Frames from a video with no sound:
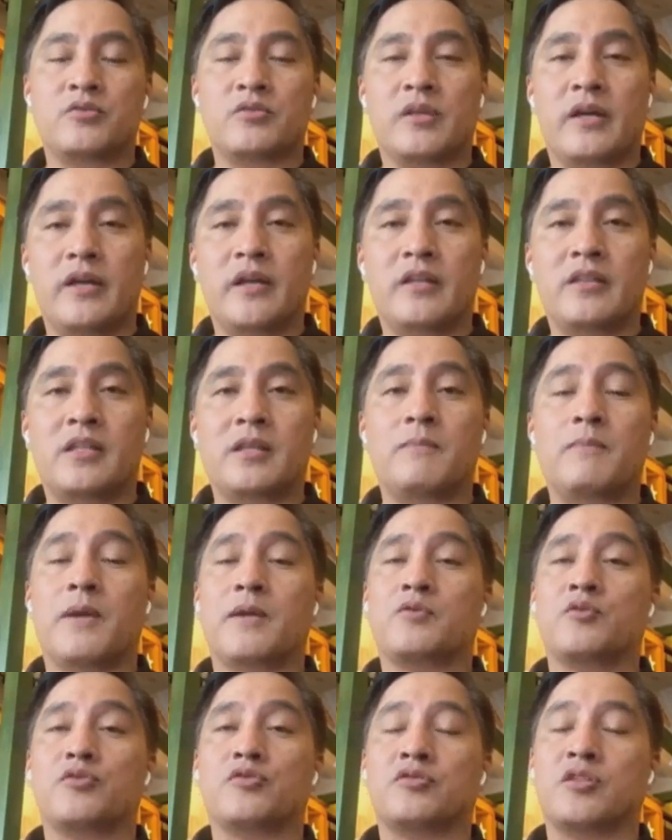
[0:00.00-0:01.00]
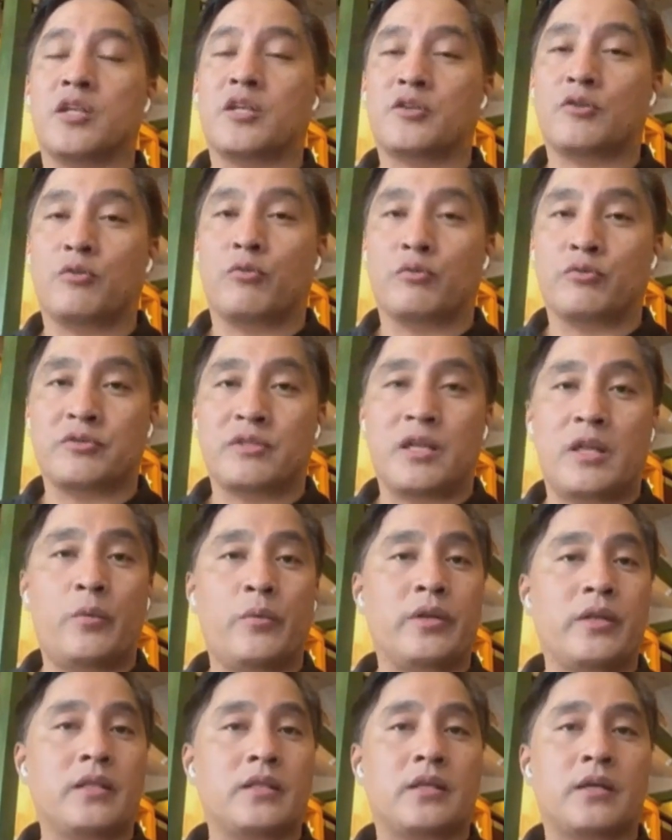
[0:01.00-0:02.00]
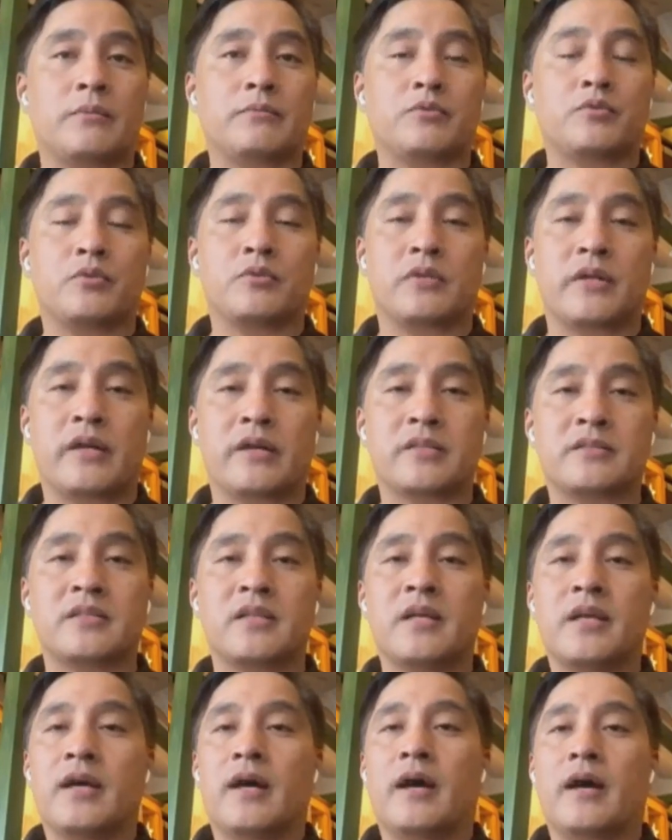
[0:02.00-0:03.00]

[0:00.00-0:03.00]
society medyo strict ho sila when it comes to drugs.